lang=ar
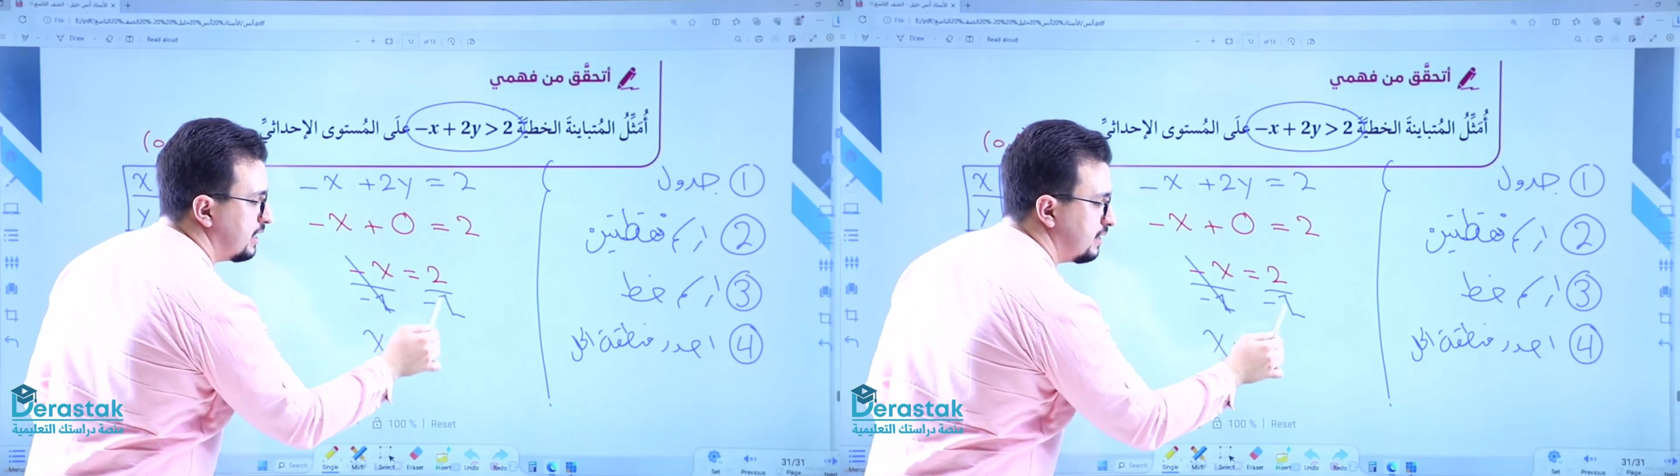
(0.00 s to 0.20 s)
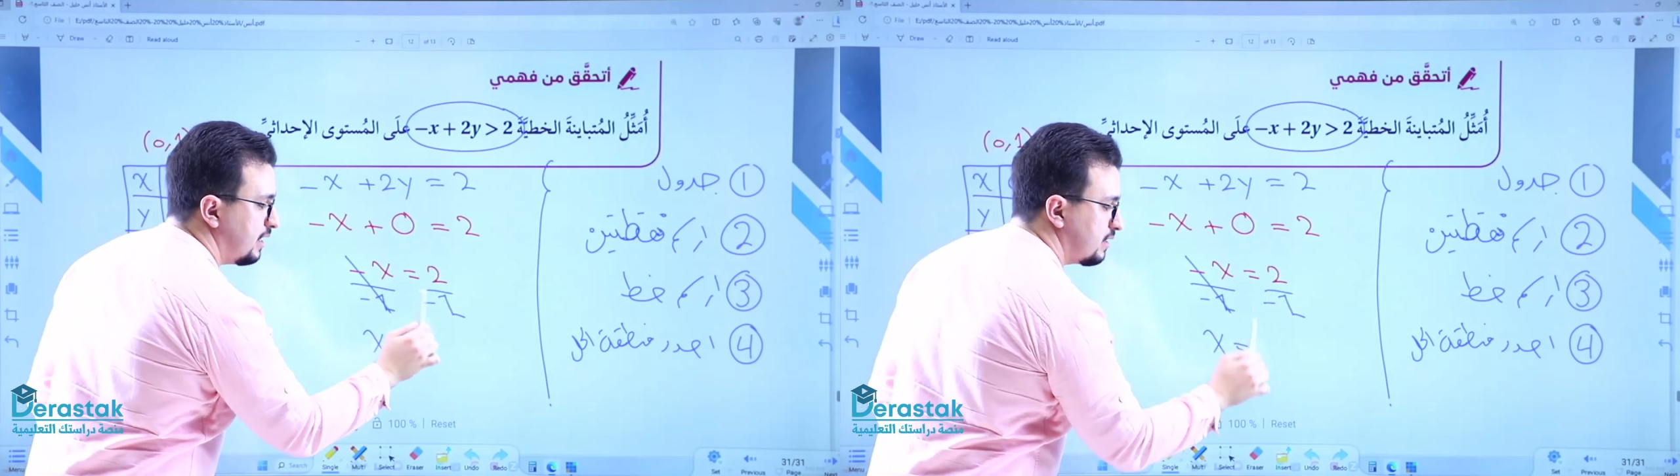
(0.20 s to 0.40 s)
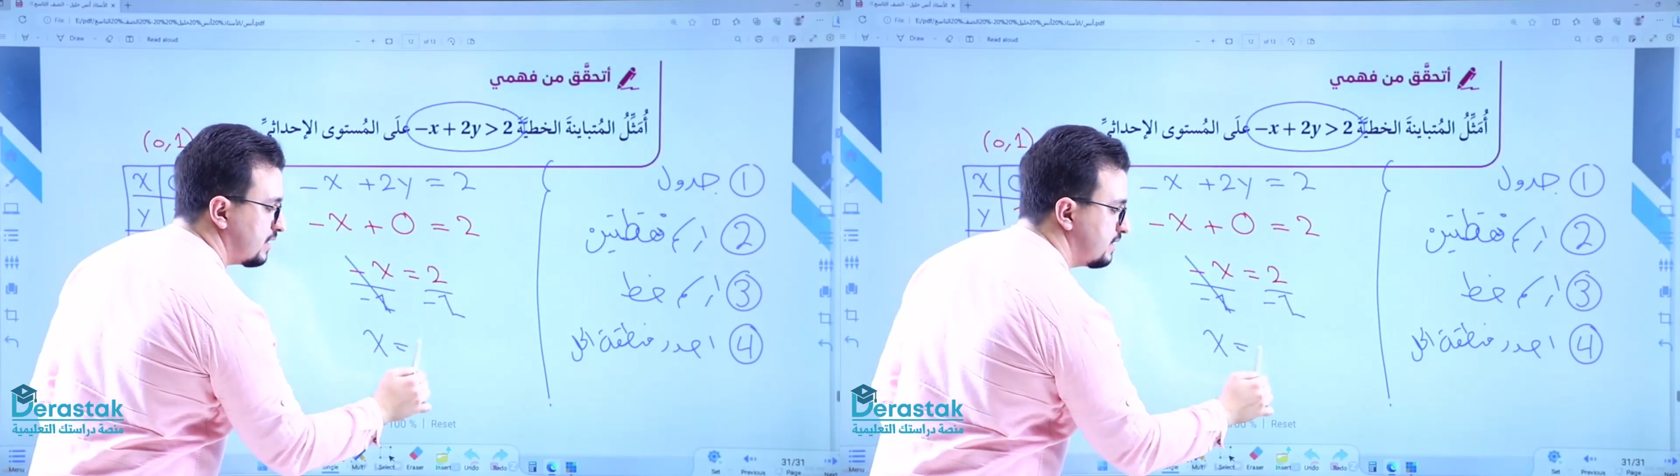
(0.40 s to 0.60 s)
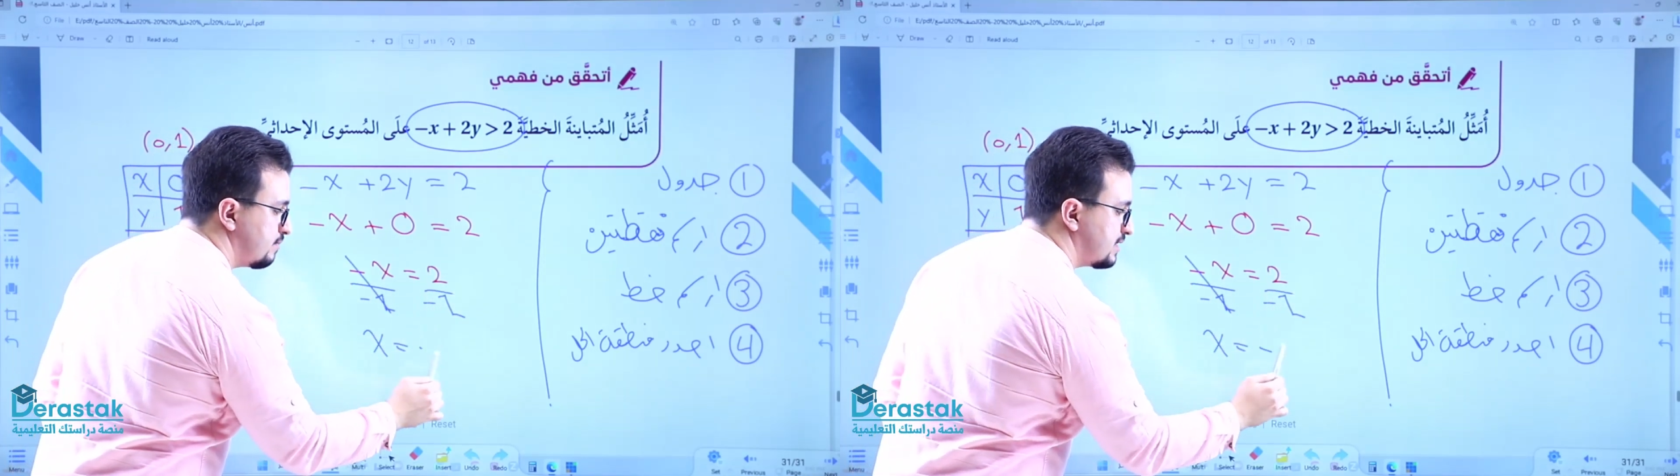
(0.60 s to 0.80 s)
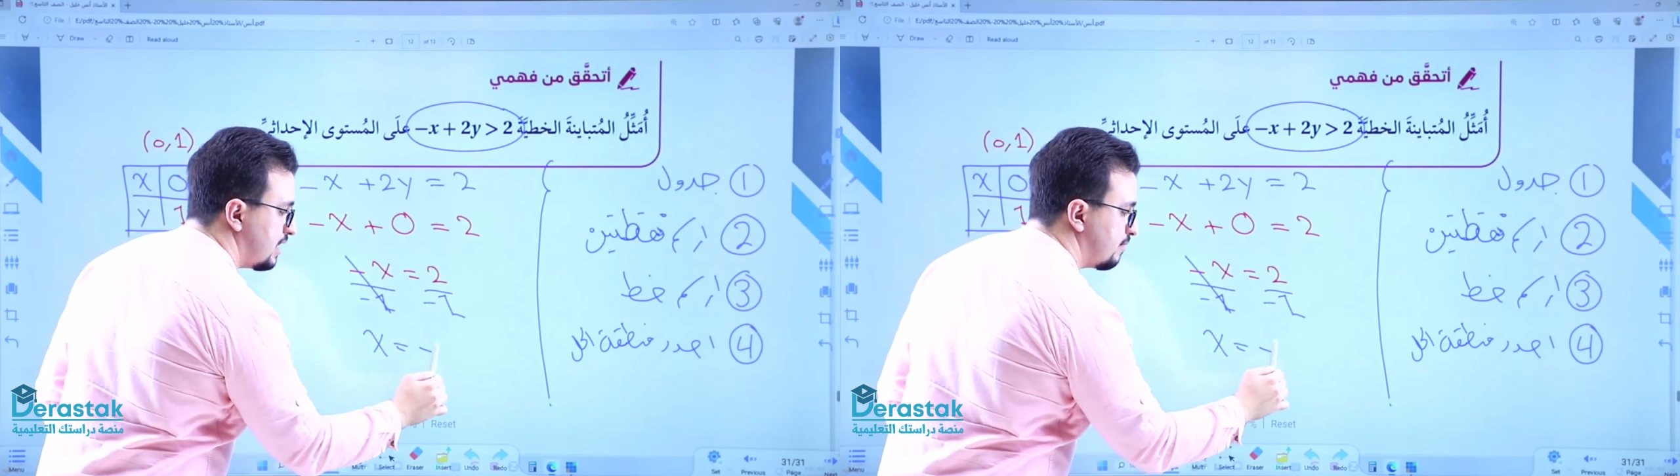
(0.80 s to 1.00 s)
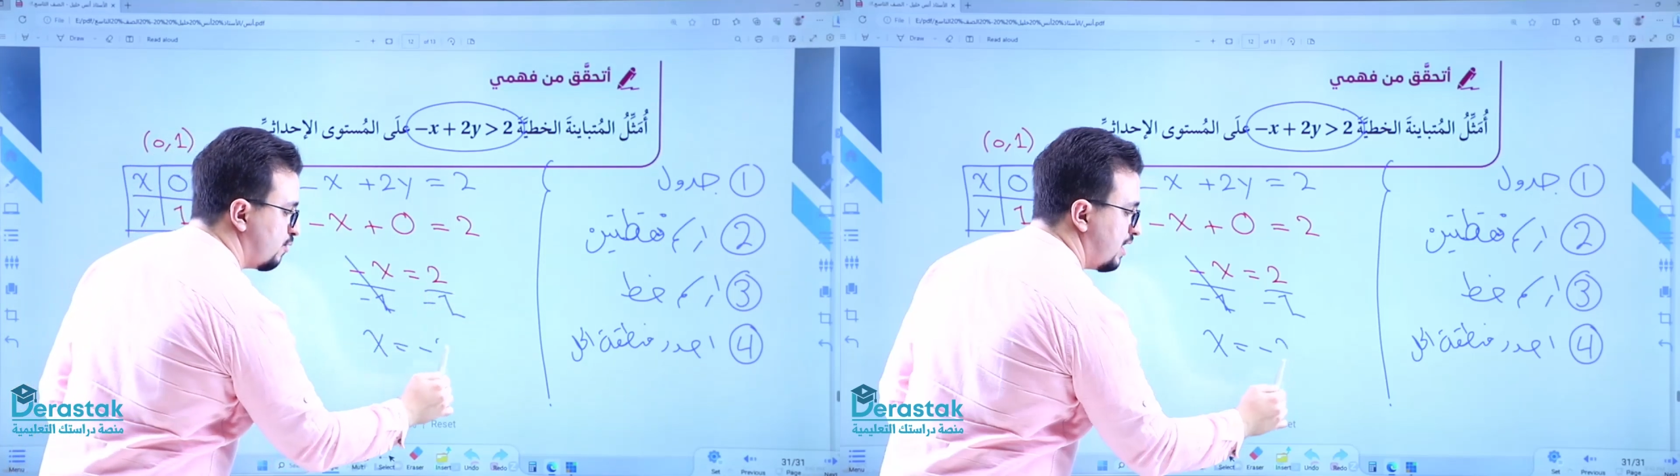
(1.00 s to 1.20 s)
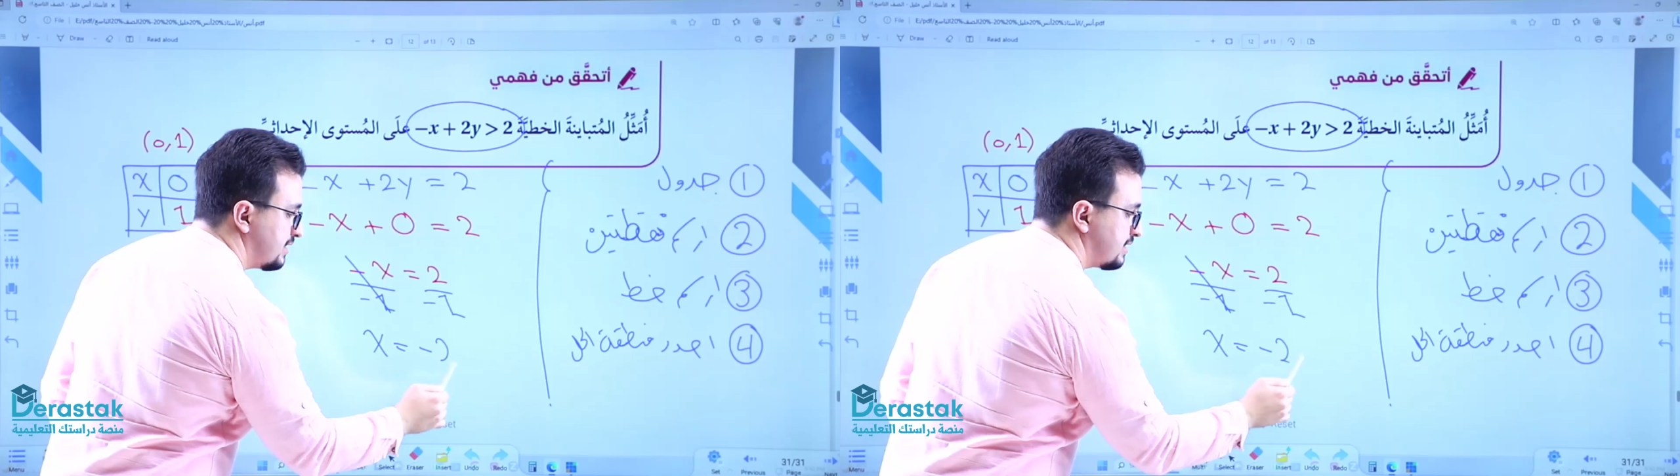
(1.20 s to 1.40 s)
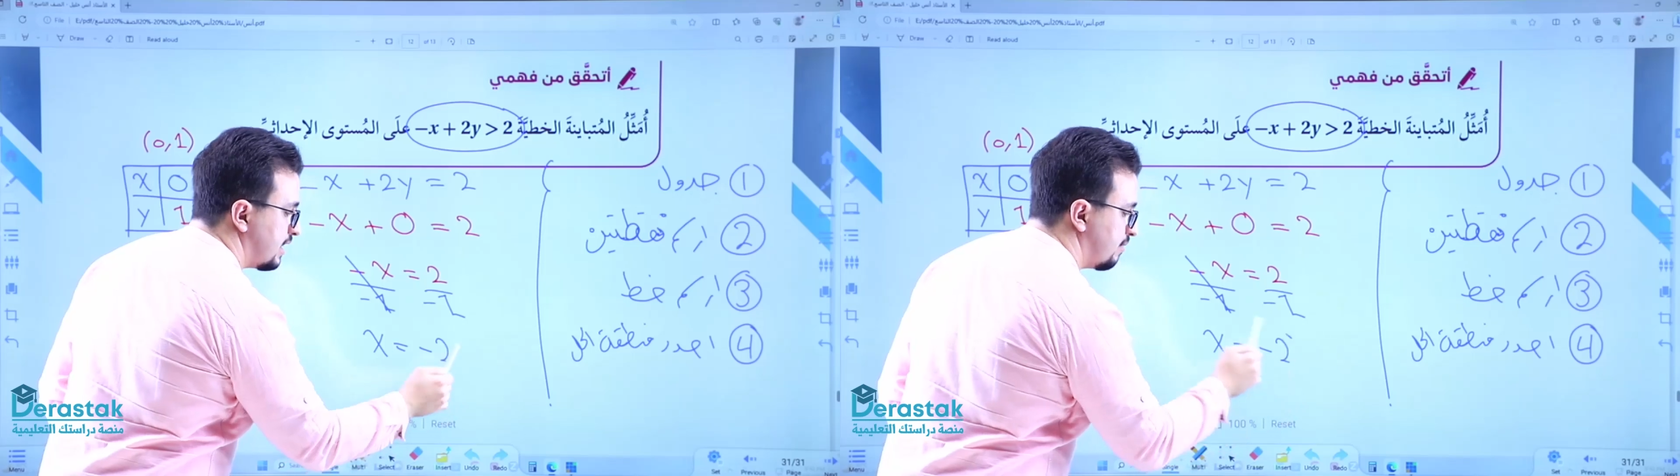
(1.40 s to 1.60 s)
2 تقسيم سالب
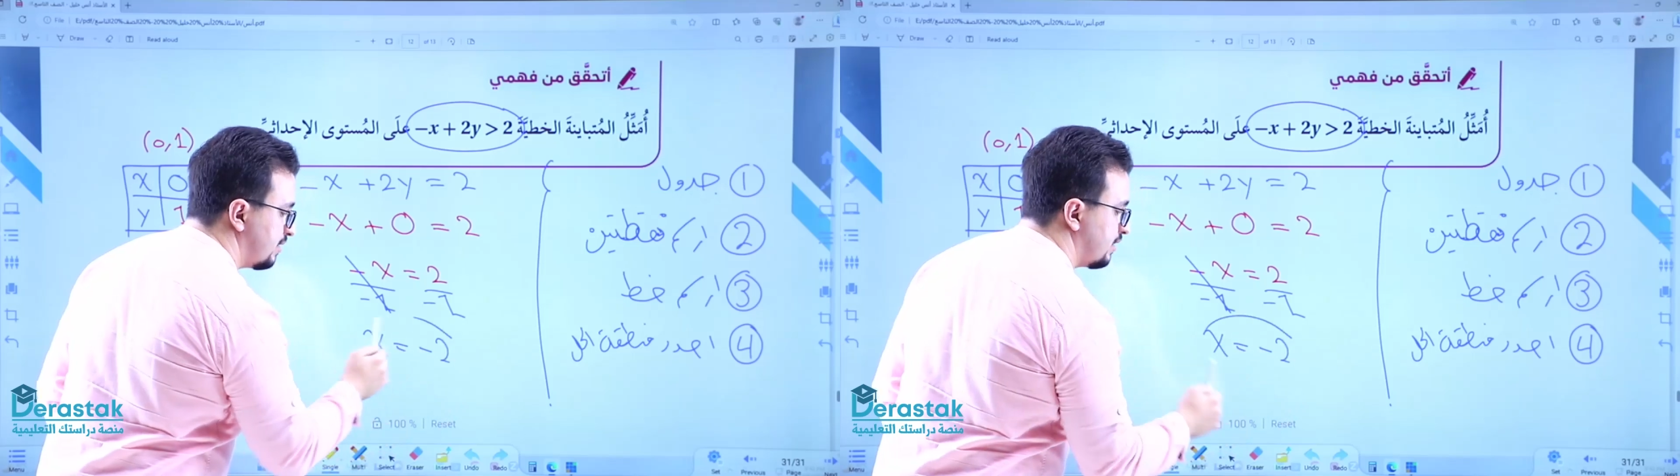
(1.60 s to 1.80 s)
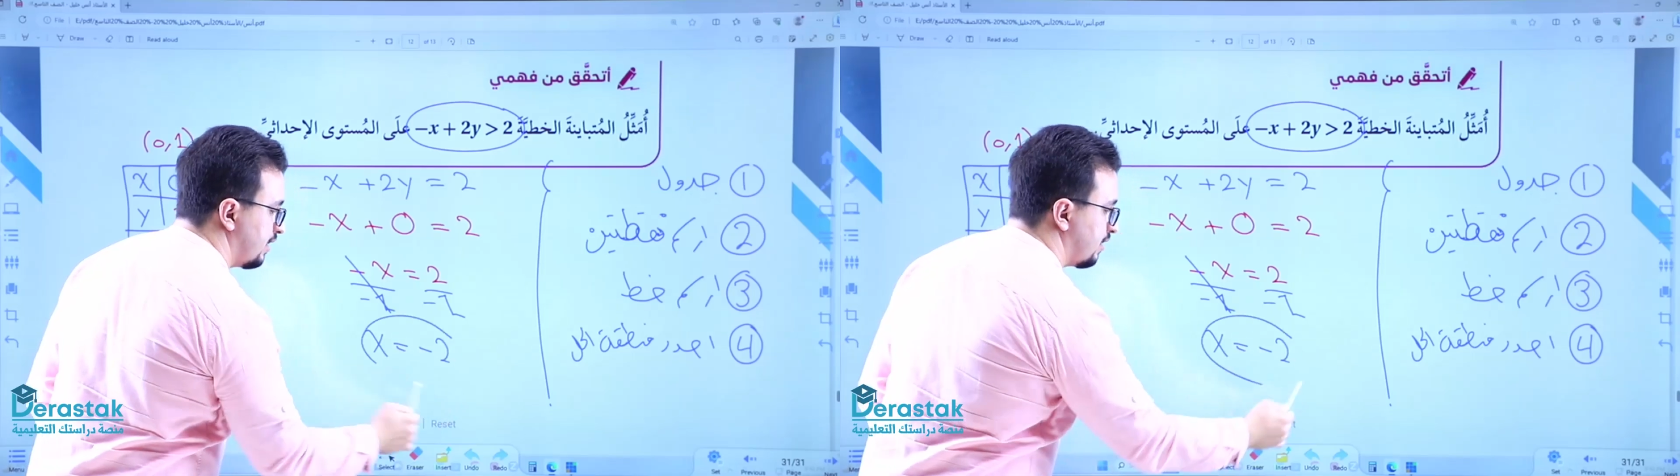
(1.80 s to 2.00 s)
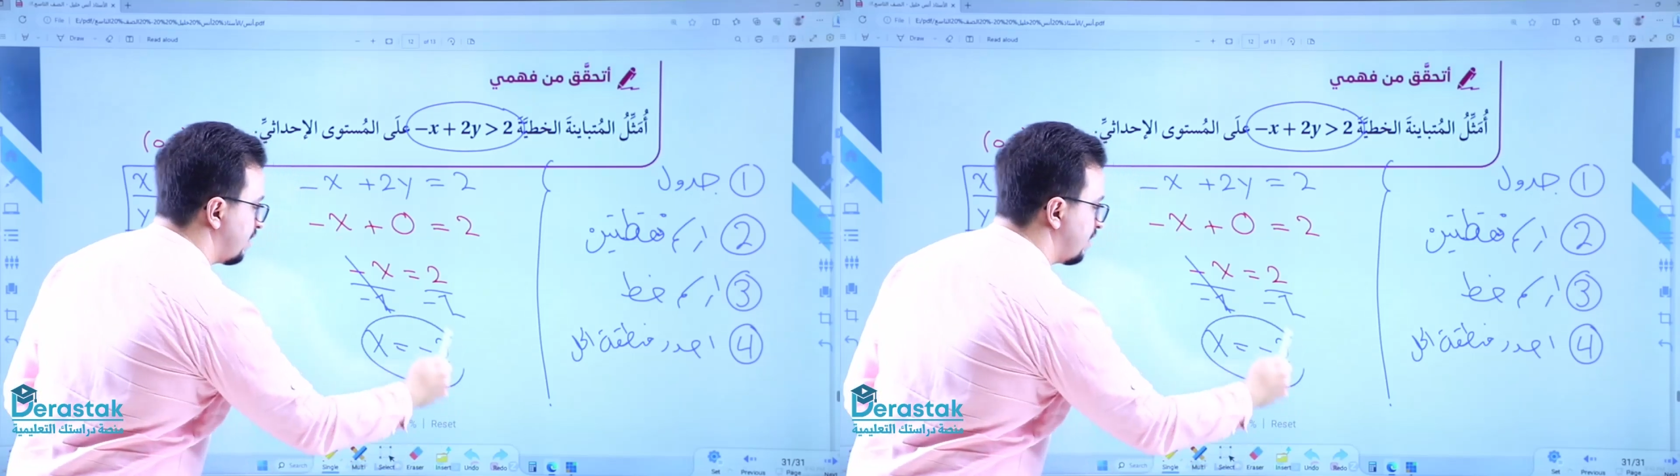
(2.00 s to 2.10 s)
واحد سالب 2